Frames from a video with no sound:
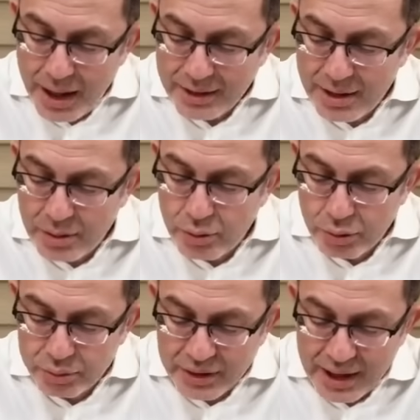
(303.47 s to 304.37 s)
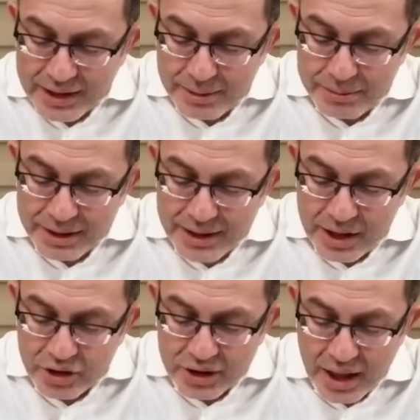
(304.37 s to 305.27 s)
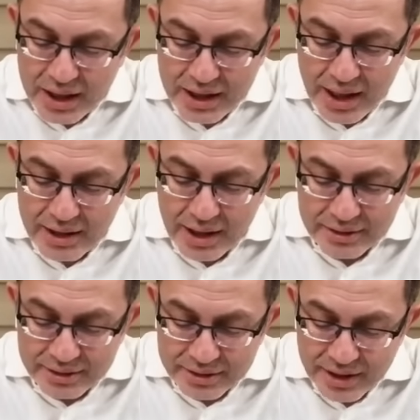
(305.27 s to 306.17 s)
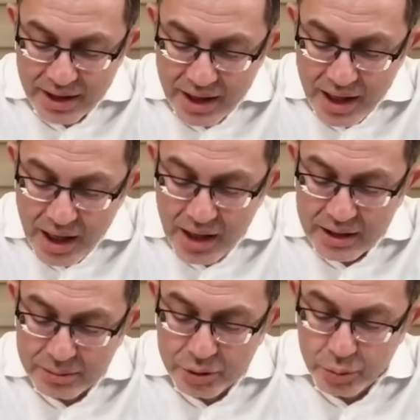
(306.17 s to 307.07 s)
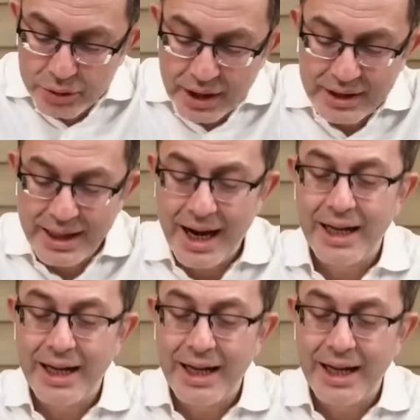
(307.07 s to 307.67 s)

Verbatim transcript: partinin kurumsal kimliğinden çıkan kararlardır. Halkımız bunları